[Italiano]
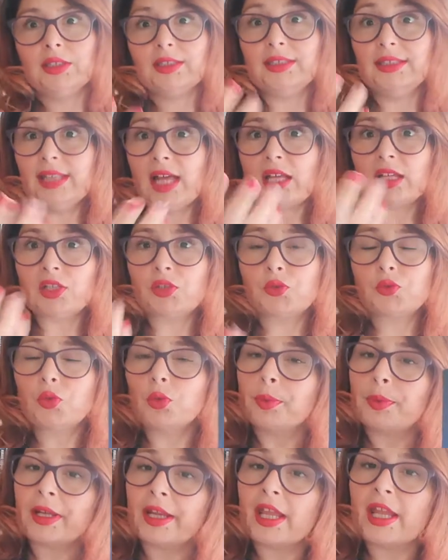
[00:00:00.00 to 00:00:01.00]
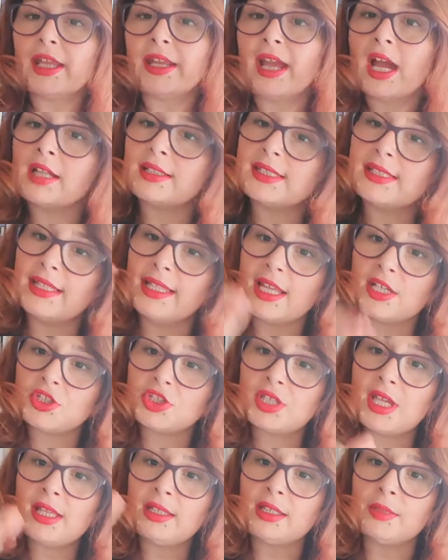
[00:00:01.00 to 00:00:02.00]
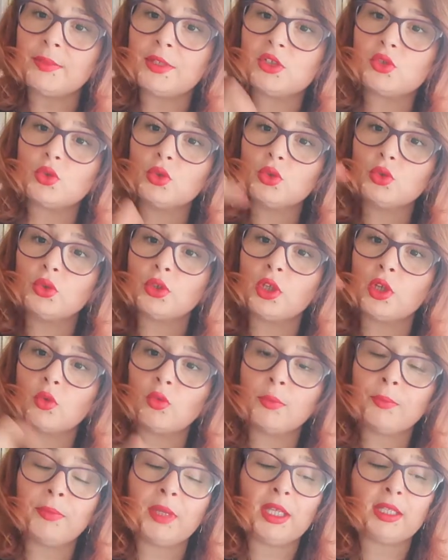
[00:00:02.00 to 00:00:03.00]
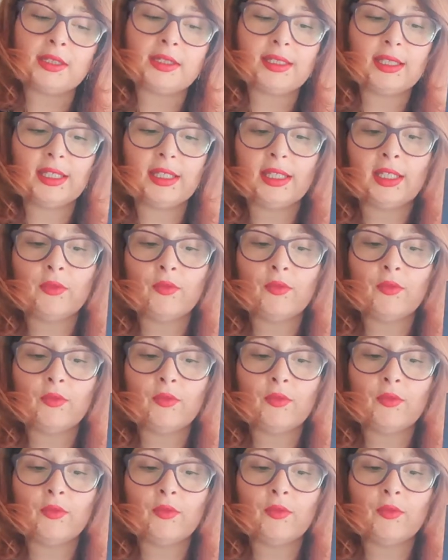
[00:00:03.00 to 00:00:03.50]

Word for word: di, dare il suo parere, anzi lasciatemi sotto nei commenti